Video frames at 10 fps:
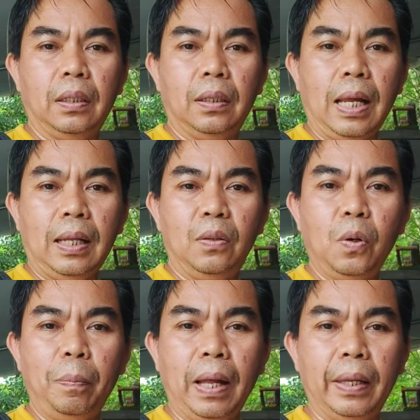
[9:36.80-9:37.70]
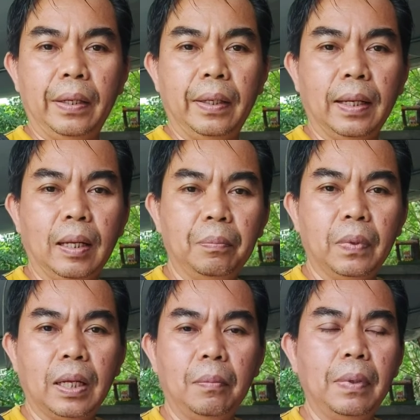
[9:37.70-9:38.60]
ร้านทั่วไปนะครับ
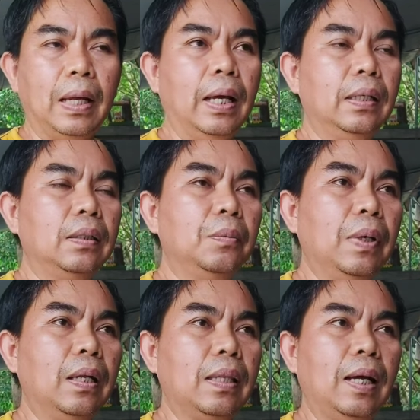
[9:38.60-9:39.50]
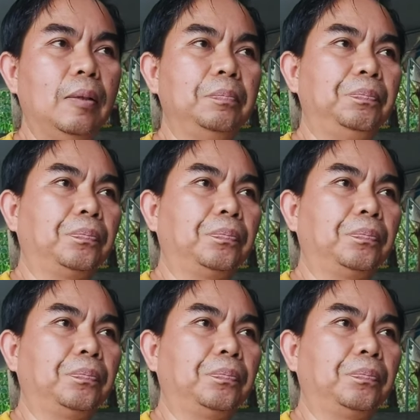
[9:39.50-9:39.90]
ตามร้านหรือว่าตาม